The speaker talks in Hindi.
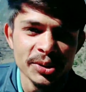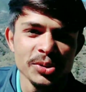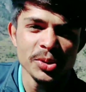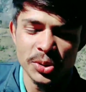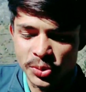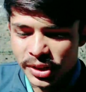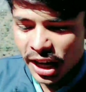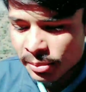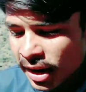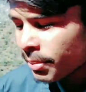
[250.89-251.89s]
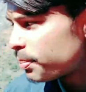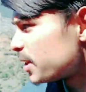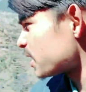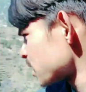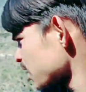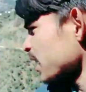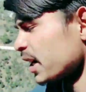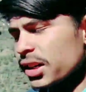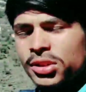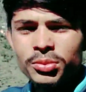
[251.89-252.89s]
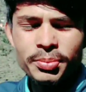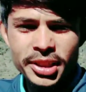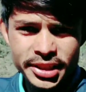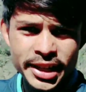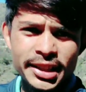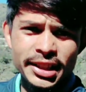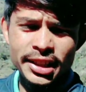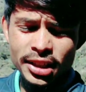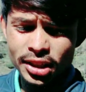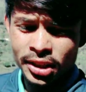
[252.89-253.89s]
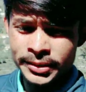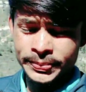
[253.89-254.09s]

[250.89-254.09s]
तो दोस्तों यार मैं बीच नहीं गया बीच क्या था कि